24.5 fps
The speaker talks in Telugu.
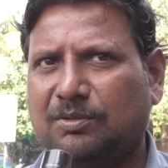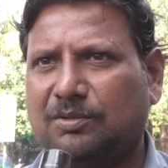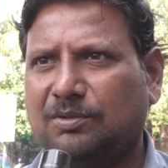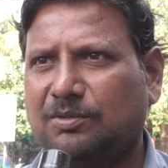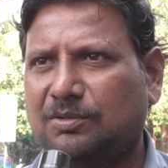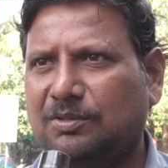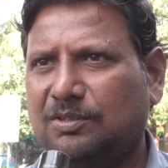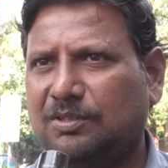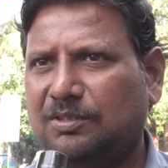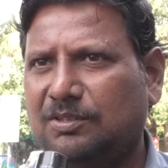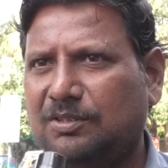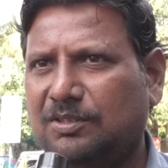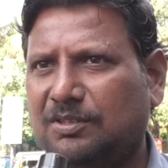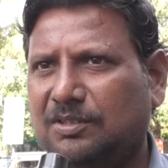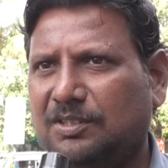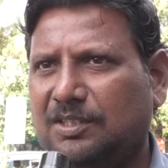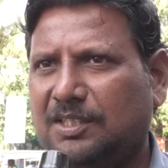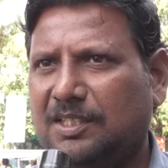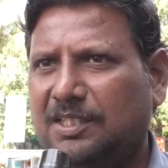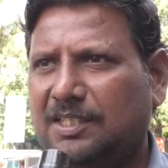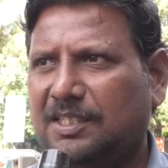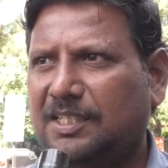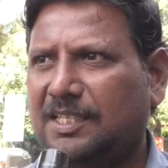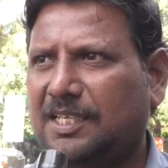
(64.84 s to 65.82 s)
కోరుకుంటూ
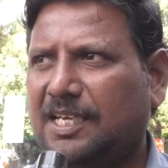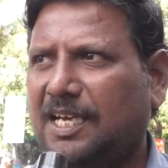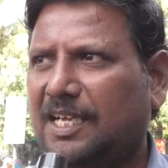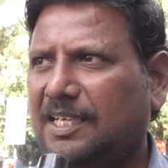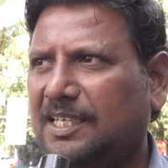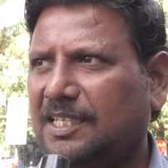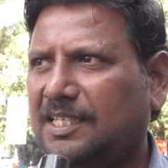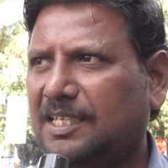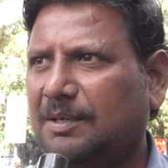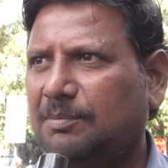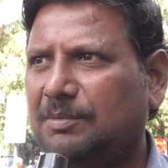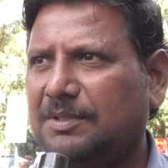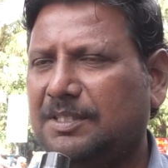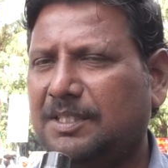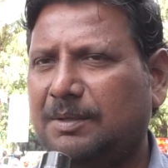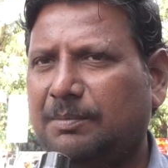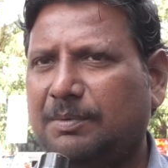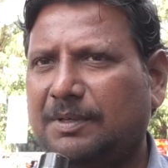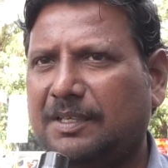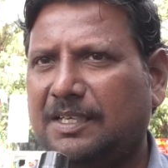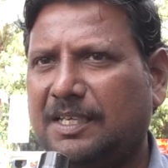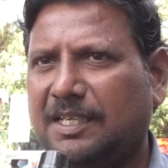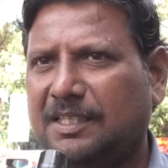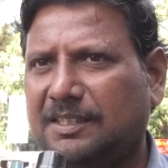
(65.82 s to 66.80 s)
ఈ కార్యక్రమం
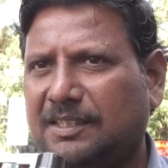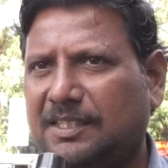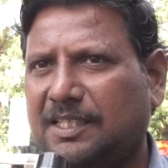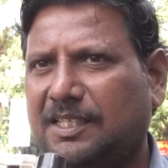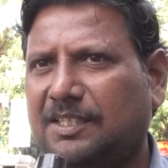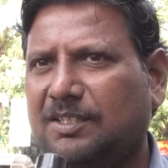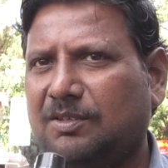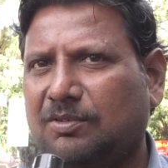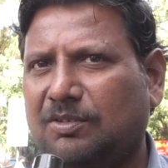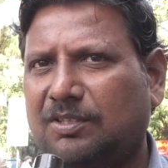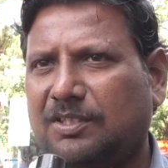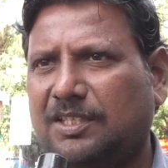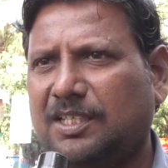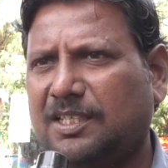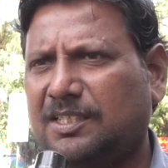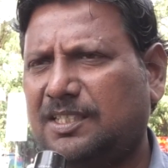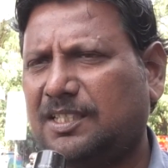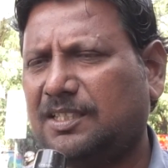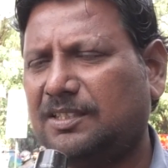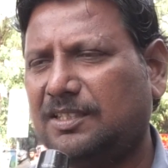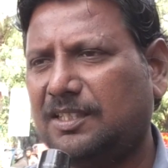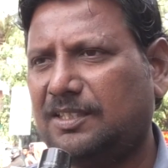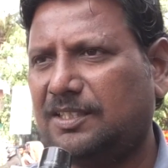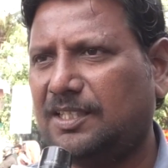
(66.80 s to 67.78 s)
చేపట్టిన అందరికీ
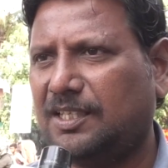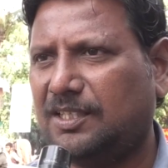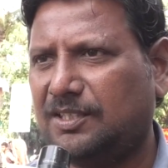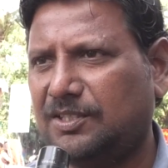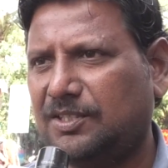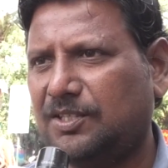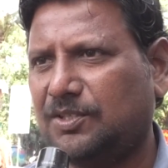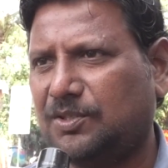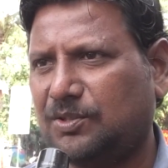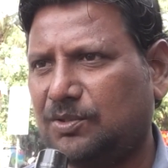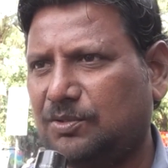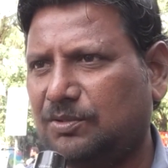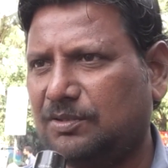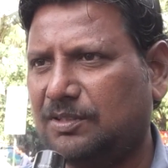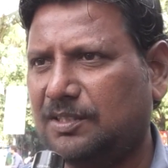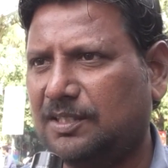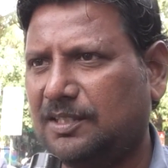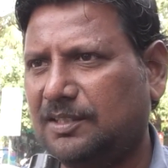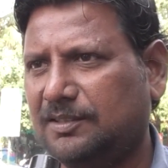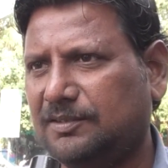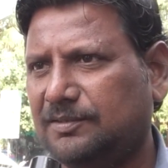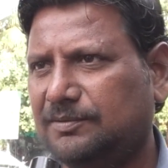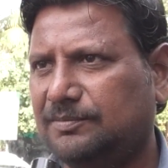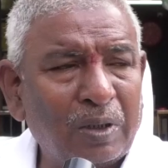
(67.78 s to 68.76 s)
కృతజ్ఞతలు తెలియజేసుకుంటున్నాను